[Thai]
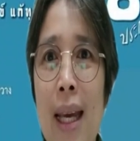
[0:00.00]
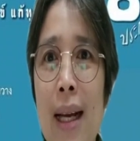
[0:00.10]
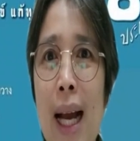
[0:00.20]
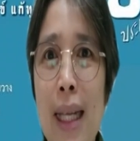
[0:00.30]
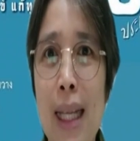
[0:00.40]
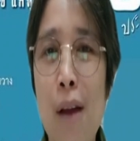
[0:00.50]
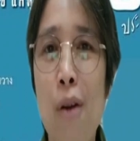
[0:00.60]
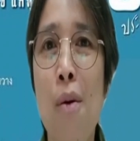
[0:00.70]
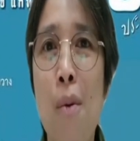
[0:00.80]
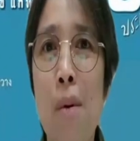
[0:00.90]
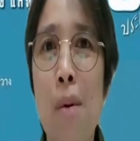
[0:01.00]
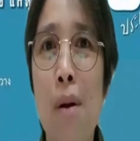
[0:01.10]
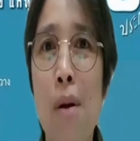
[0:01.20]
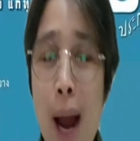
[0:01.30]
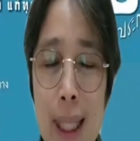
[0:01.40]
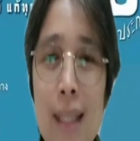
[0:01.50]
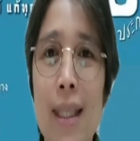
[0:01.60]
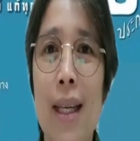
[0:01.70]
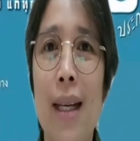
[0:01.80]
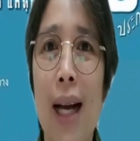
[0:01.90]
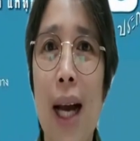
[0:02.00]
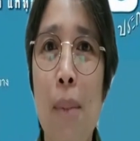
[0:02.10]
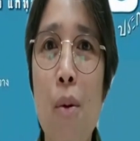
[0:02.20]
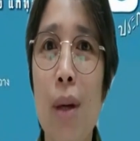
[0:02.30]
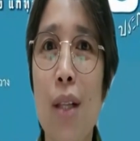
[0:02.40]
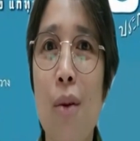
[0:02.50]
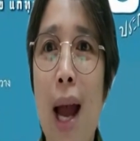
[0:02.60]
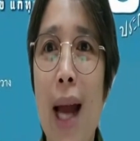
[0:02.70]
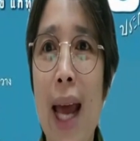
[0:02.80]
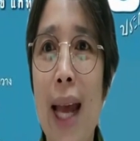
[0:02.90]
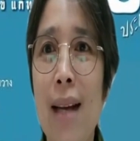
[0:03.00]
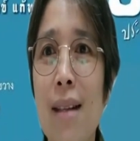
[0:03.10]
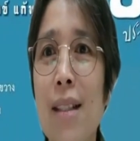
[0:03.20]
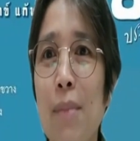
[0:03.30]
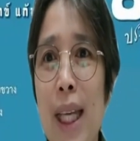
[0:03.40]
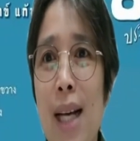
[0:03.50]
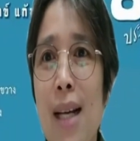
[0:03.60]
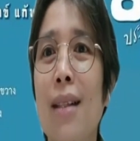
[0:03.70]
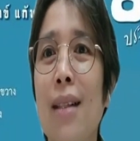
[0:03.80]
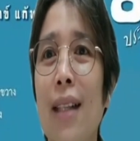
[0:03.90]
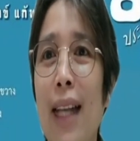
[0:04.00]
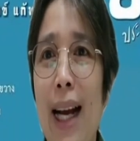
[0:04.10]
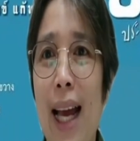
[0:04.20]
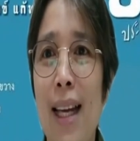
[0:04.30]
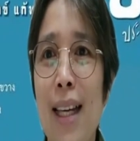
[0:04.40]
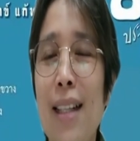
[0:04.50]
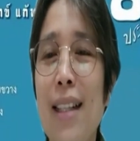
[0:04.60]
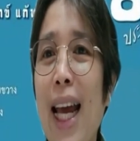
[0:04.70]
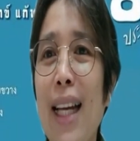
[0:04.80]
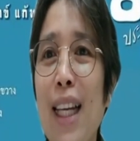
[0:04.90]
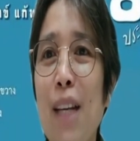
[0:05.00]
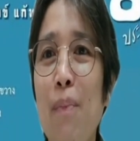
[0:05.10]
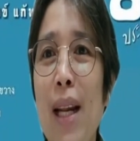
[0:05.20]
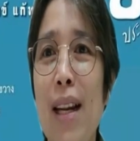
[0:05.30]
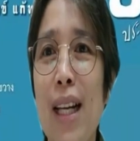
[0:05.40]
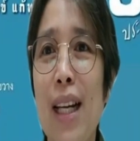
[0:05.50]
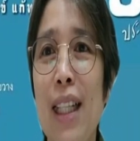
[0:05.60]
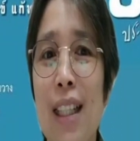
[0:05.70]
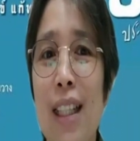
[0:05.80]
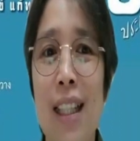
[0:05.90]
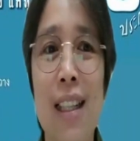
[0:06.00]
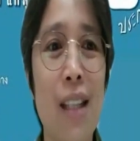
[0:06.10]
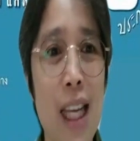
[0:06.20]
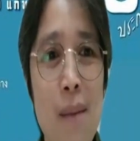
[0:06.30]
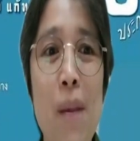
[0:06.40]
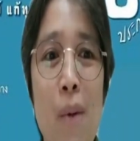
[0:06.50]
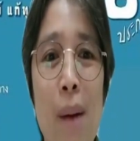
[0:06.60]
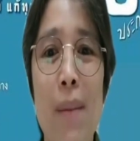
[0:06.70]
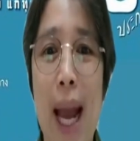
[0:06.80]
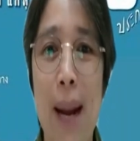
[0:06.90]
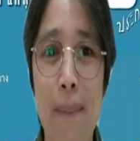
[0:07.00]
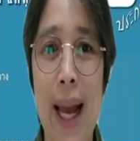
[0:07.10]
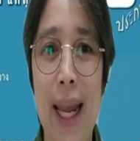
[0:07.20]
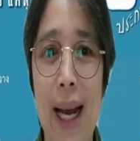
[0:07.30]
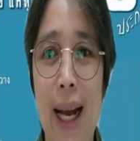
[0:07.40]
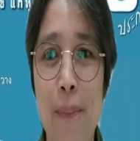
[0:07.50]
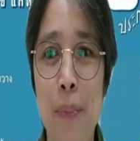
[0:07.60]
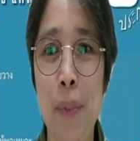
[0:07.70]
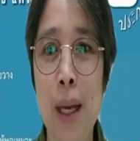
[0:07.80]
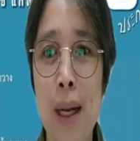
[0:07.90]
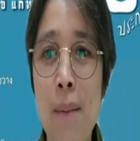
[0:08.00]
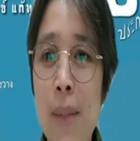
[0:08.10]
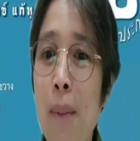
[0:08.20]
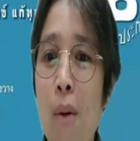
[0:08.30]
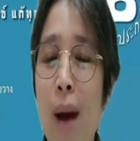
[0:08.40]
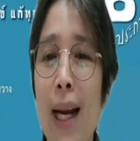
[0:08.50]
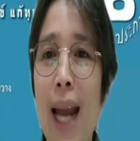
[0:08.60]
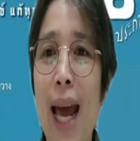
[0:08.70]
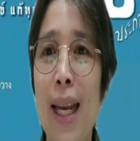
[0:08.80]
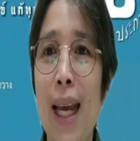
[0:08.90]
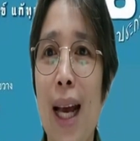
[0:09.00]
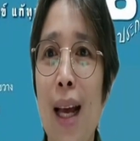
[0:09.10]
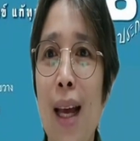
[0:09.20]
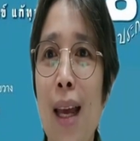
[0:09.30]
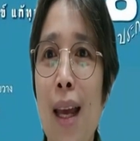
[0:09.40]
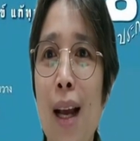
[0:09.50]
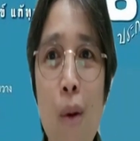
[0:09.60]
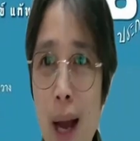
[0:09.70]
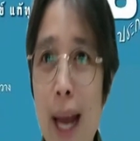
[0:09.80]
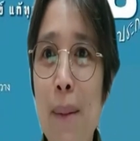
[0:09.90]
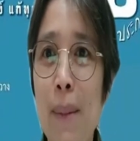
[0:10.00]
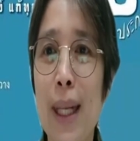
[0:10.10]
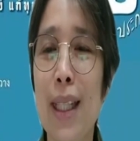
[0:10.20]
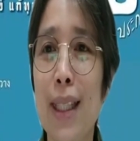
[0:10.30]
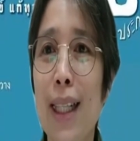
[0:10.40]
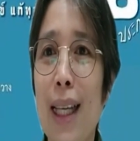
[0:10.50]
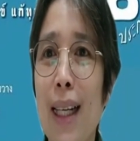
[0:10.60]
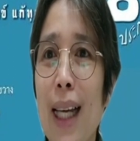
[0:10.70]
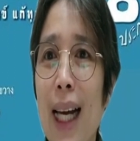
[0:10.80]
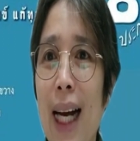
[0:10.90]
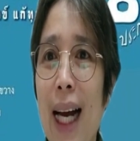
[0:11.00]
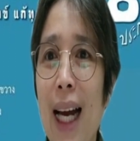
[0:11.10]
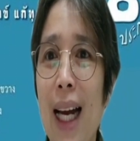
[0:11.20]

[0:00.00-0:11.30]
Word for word: อันนี้เราก็ก็วางจริงๆอะค่ะก็กว่าจะวางได้ก็เกือบเที่ยงคืนคือนั่งคิดไปเรื่อคือคิดมีความอยากไปอะค่ะ แล้วเมื่อพอวางได้เนี่ยเขาก็ให้มาเฉยๆเลยอะค่ะ